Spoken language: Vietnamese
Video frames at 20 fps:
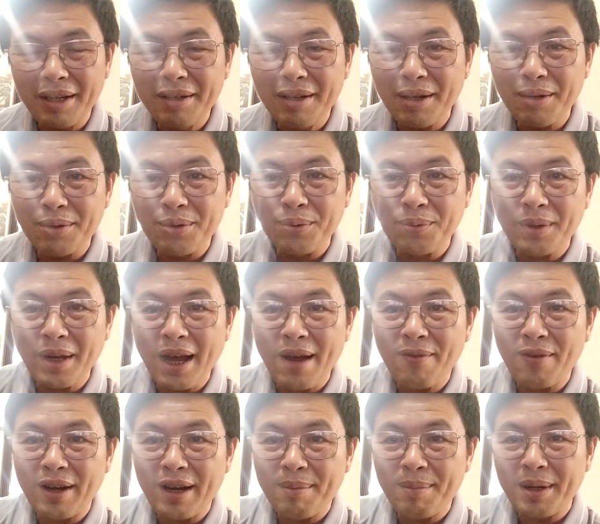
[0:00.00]
đất nước của chúng
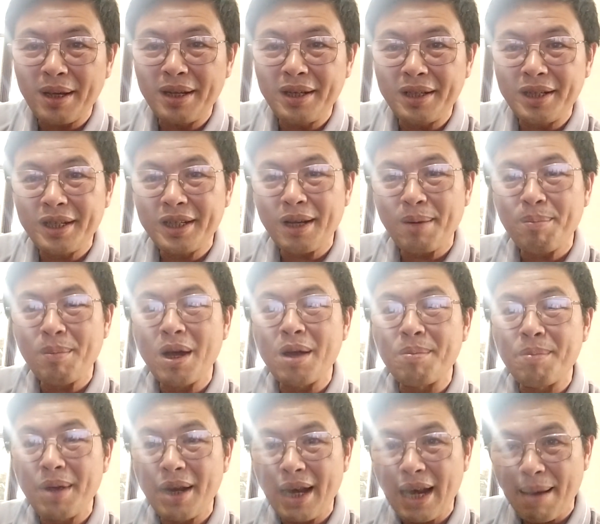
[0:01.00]
ta vào năm
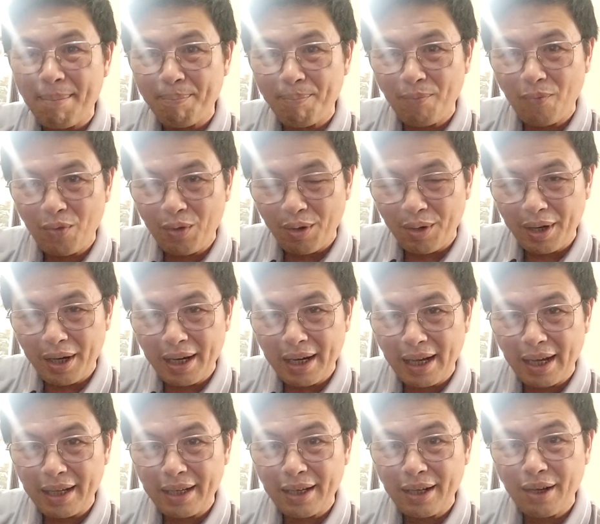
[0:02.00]
1975 cho nên
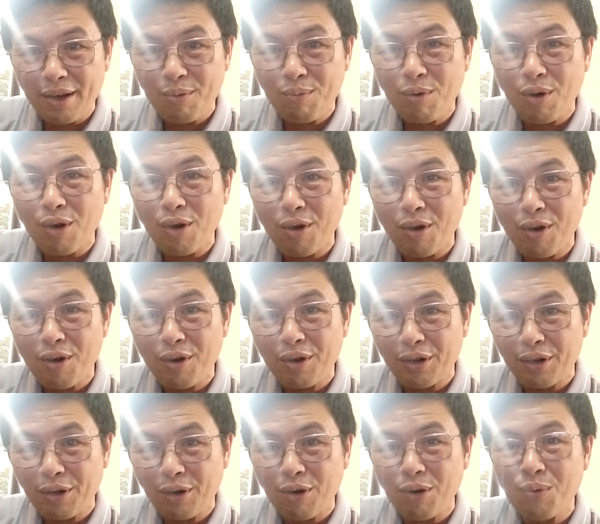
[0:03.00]
là anh ấy không có
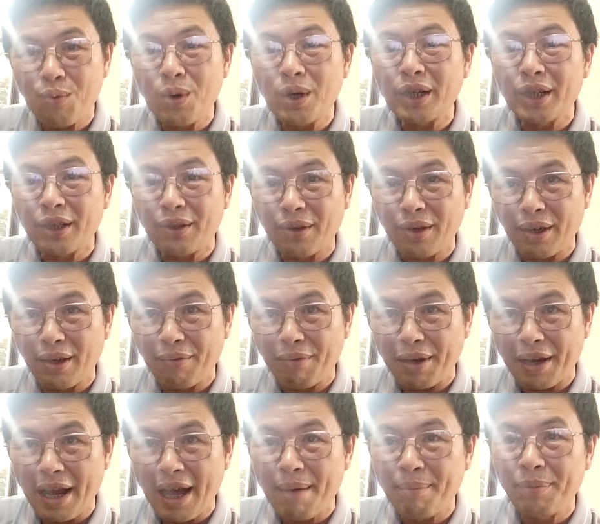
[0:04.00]
có quốc tịch người
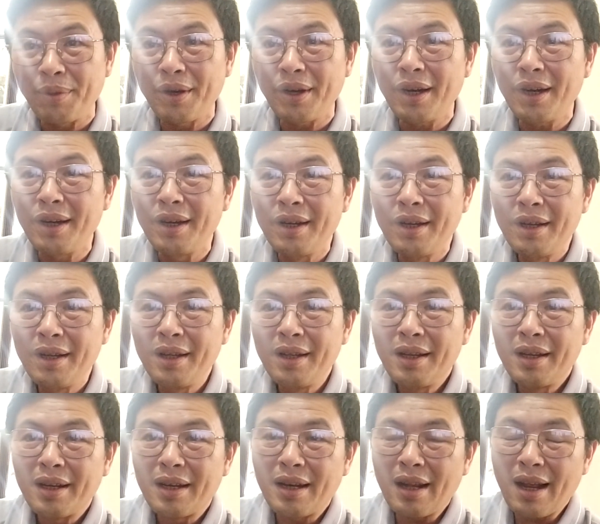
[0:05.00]
Việt Nam nữa
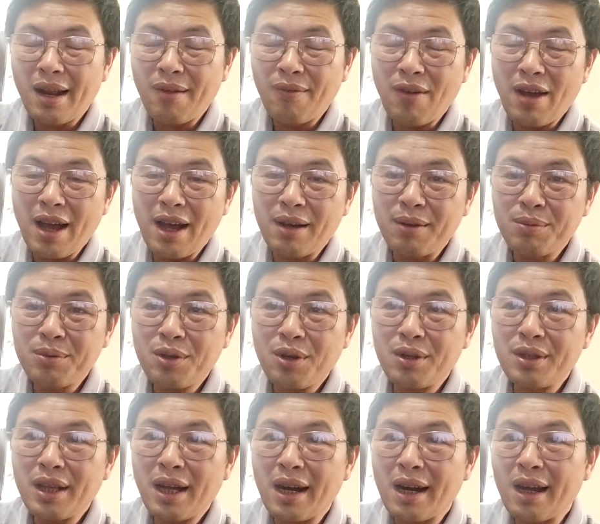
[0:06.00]
à, và ông
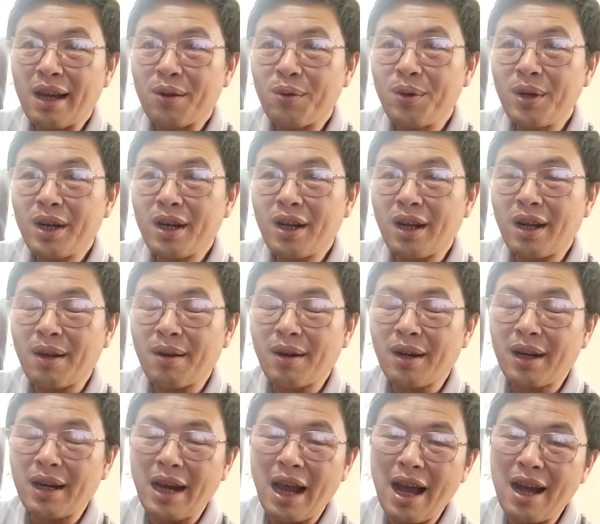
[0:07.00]
cho rằng là quyết
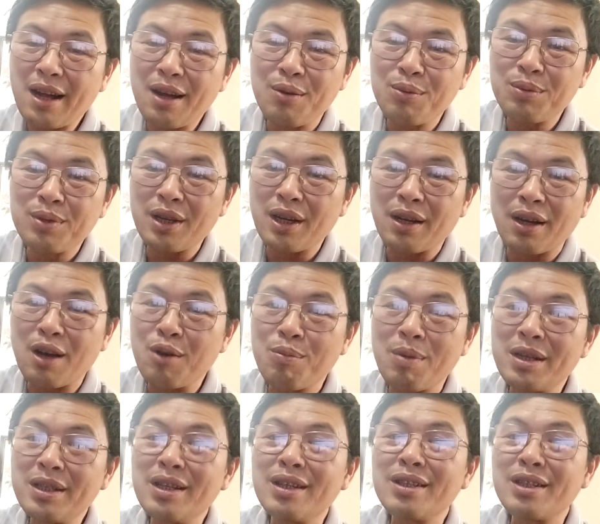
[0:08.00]
đã không trở không
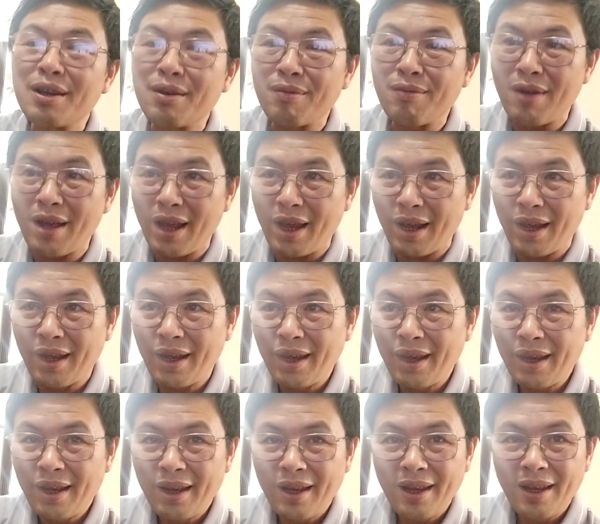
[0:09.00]
bao giờ trở về
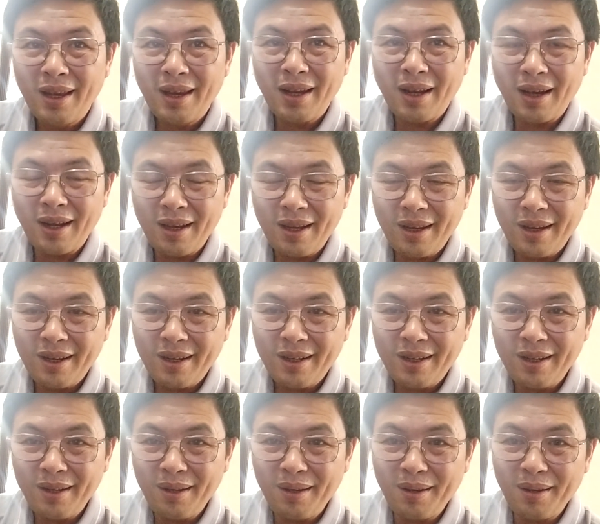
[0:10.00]
đấy.
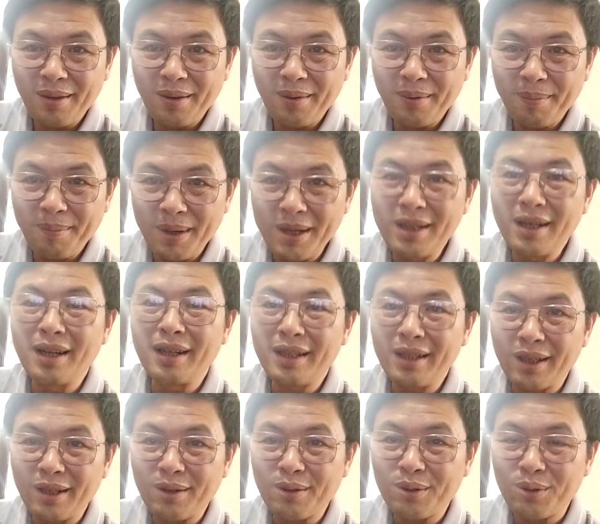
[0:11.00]
thì bây giờ
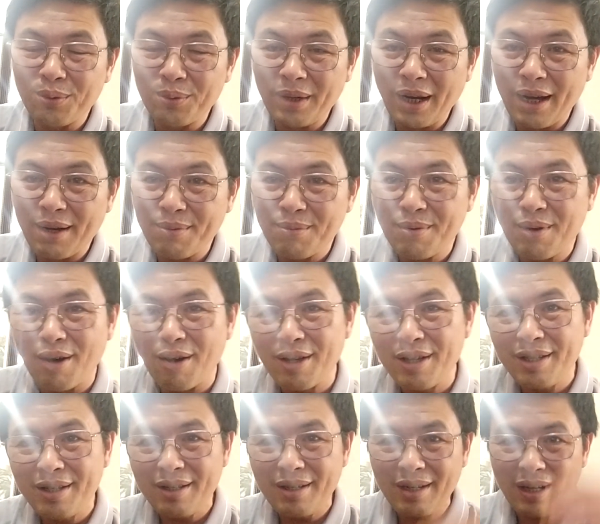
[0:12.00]
thì chúng ta cũng
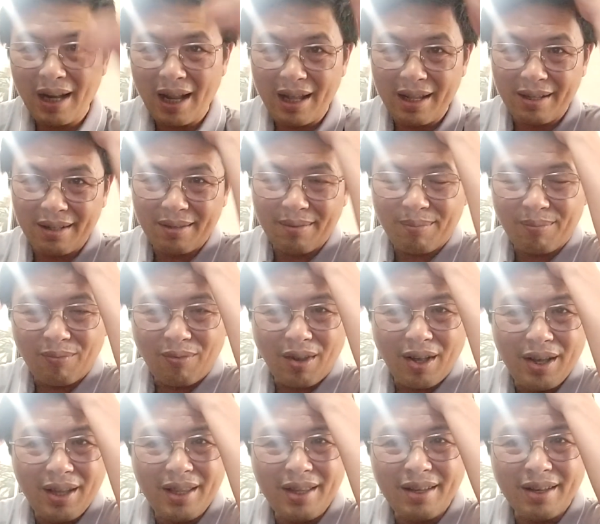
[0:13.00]
coi như
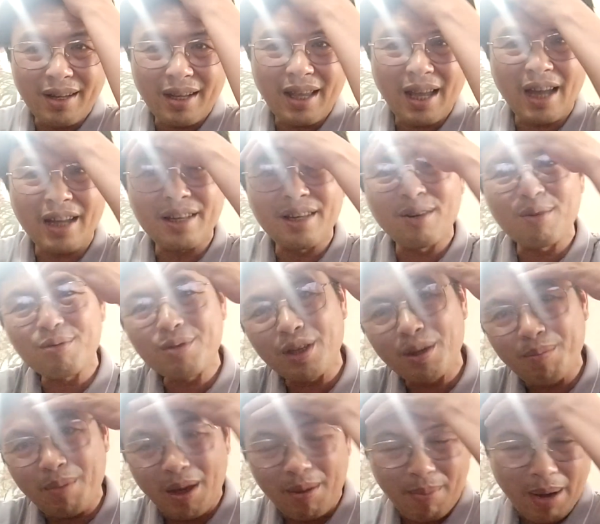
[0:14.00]
với những cái hành động
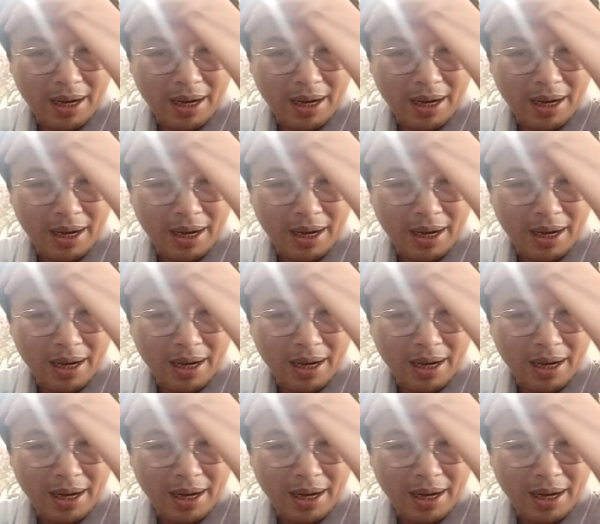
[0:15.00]
trên bề